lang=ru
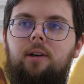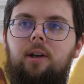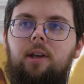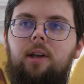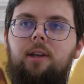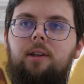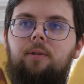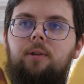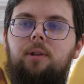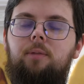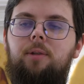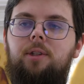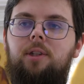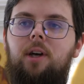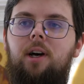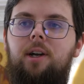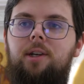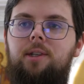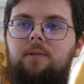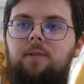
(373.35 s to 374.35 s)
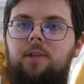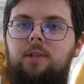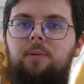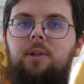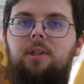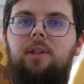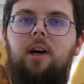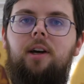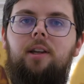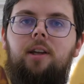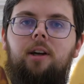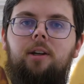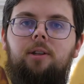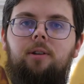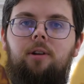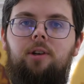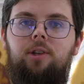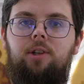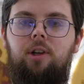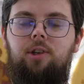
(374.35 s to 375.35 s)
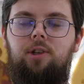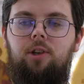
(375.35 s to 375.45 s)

какие-то вот мытарства, испытания, которые ждают